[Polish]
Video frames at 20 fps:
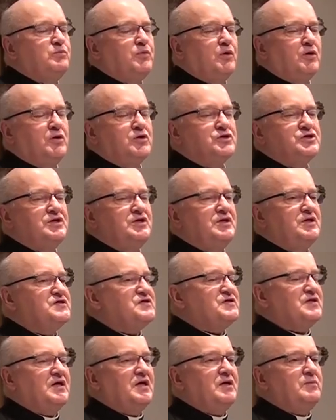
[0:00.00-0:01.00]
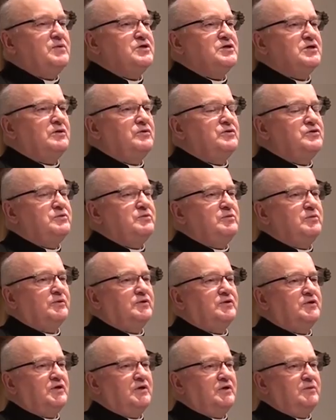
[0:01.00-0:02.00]
upokorzeń nie stajemy się ludźmi
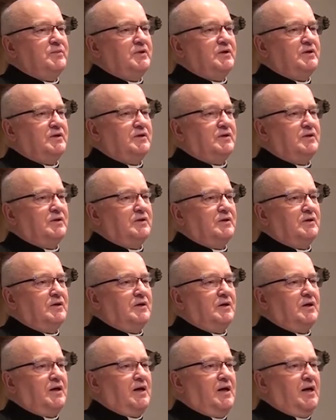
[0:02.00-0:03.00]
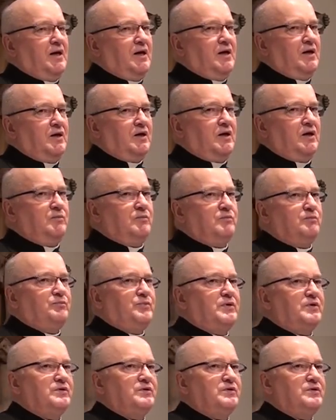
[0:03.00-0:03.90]
mądrymi. Im